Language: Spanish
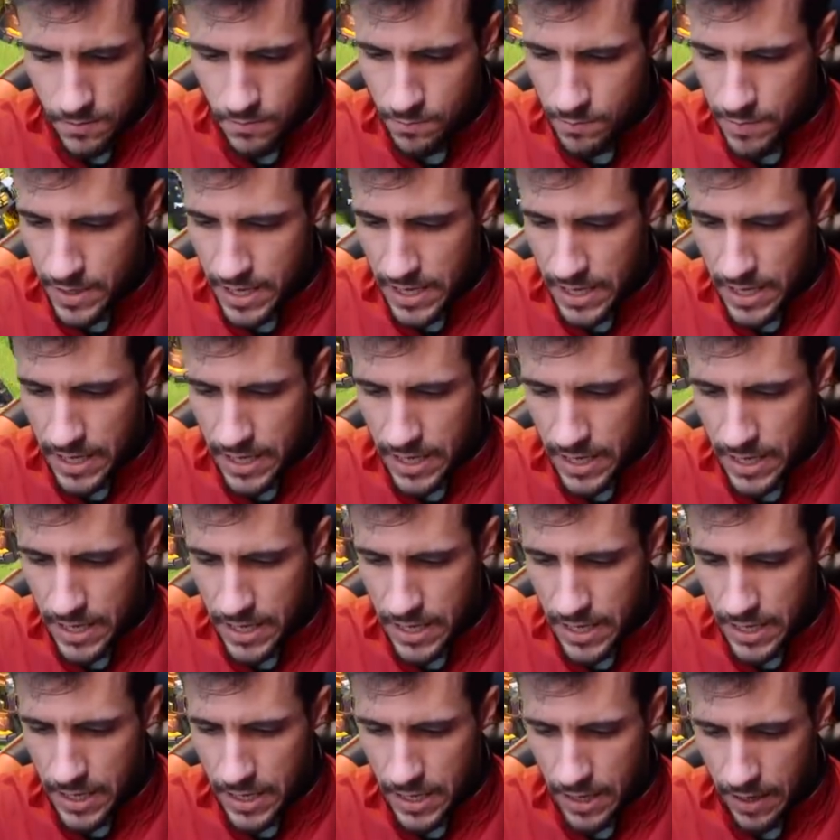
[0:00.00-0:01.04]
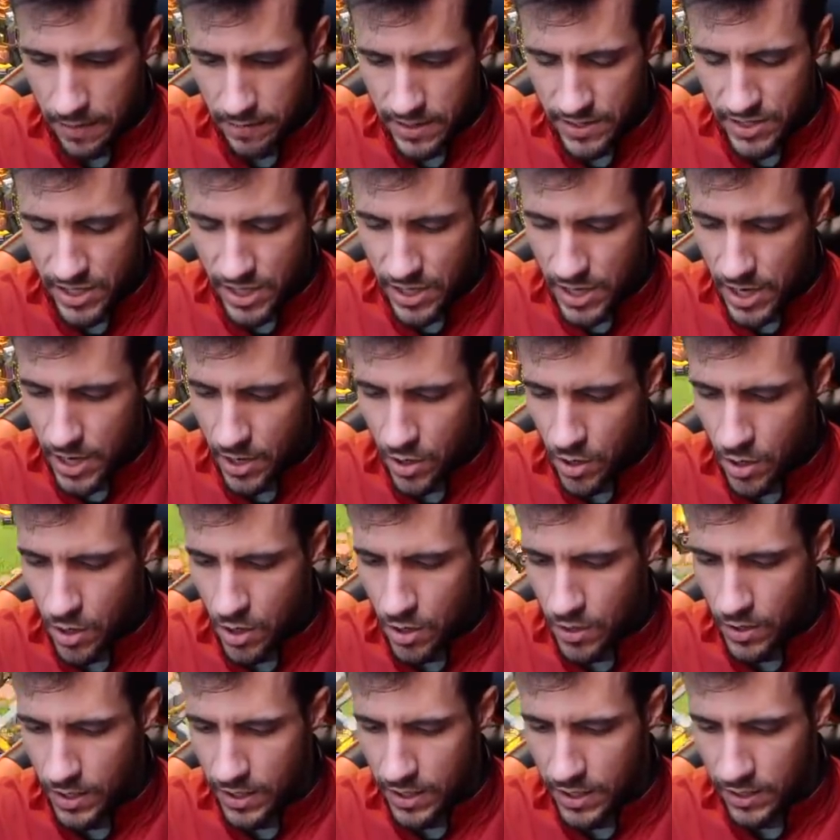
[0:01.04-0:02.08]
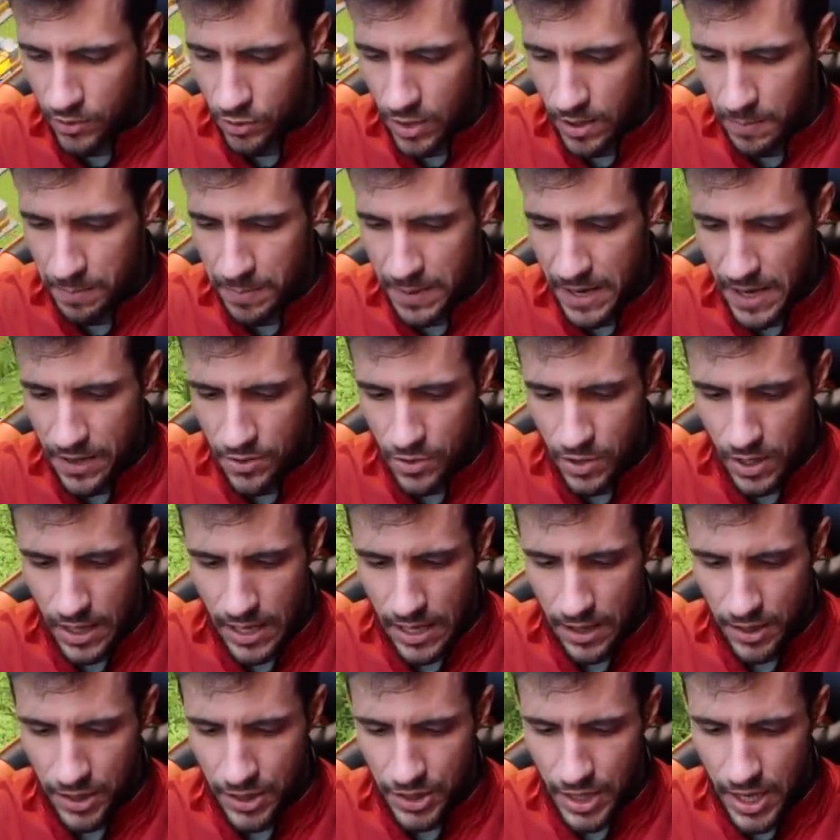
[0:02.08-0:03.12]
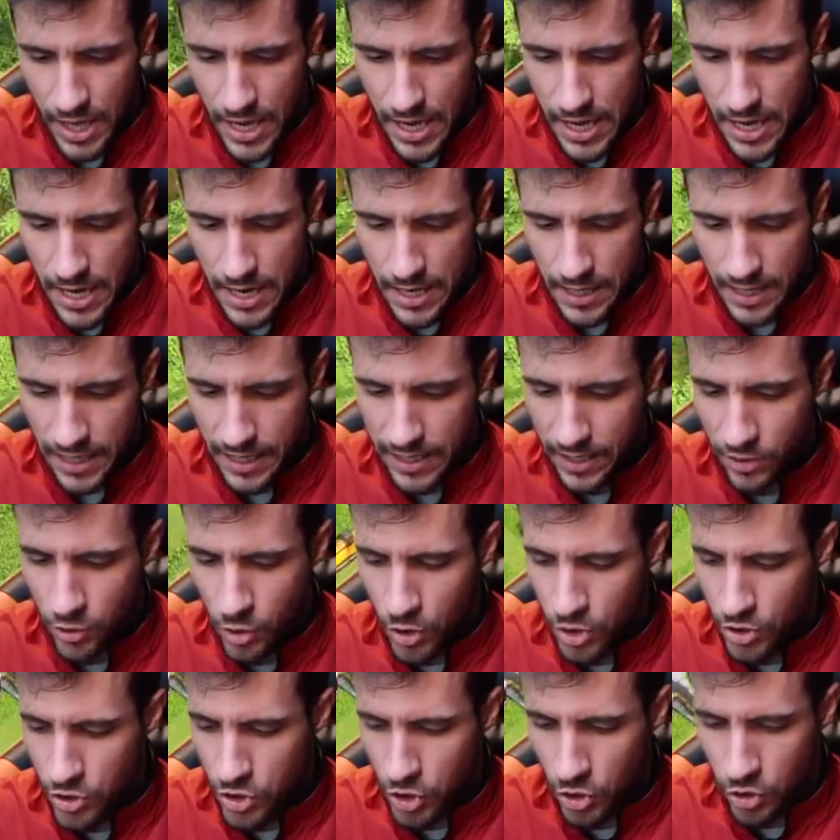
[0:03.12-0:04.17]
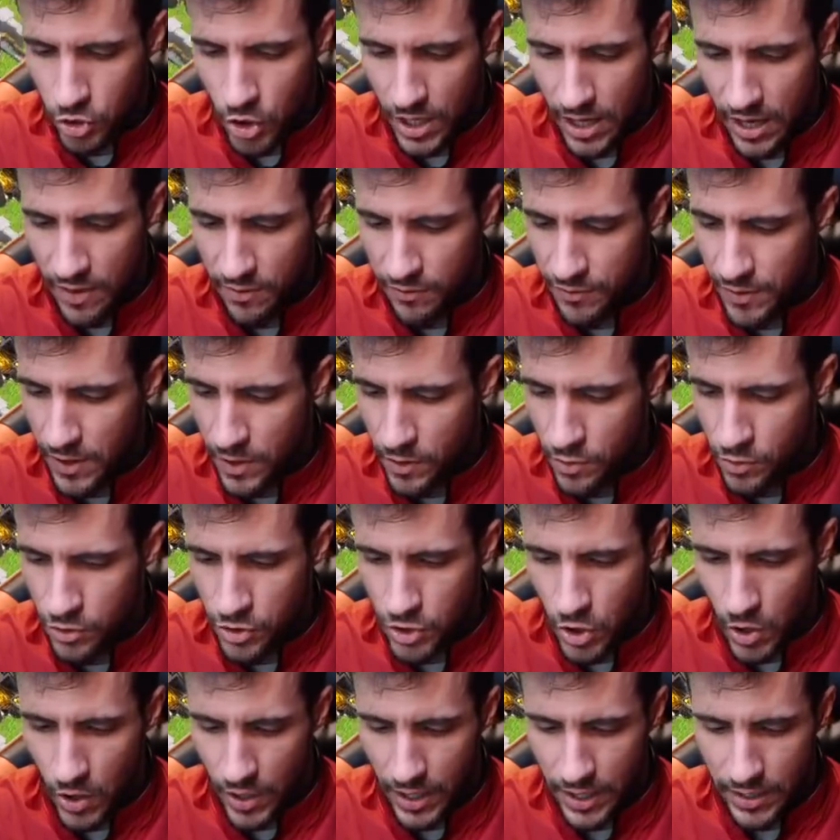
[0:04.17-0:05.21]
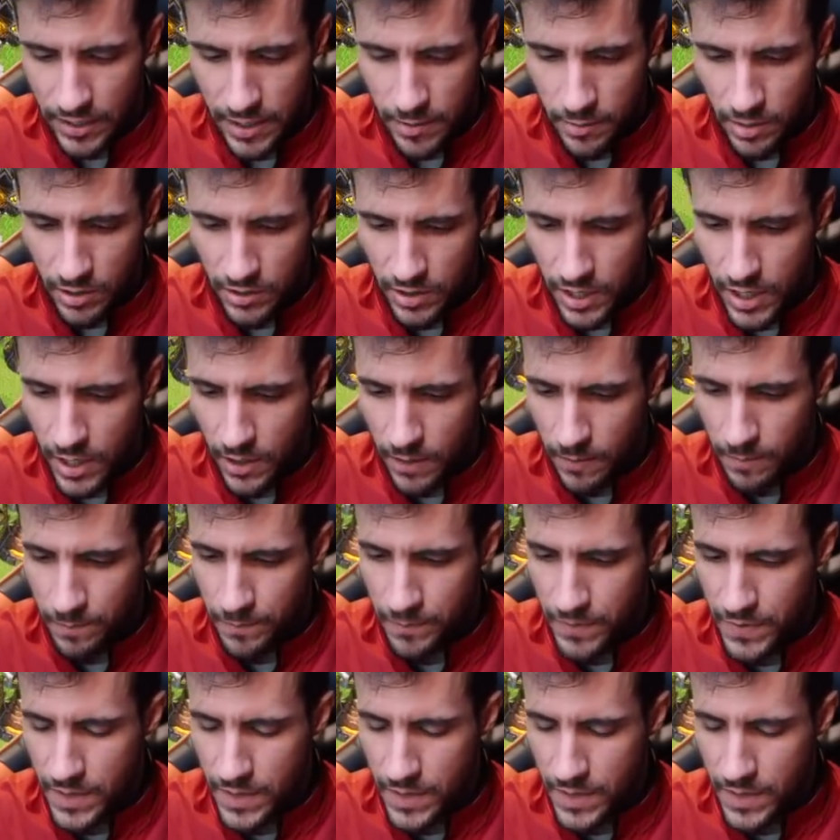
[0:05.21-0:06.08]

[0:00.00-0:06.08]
Vale, a ver si llego. Es que estoy esperando a lanzar. Es que todos son torres e infierno en un solo objetivo, tío.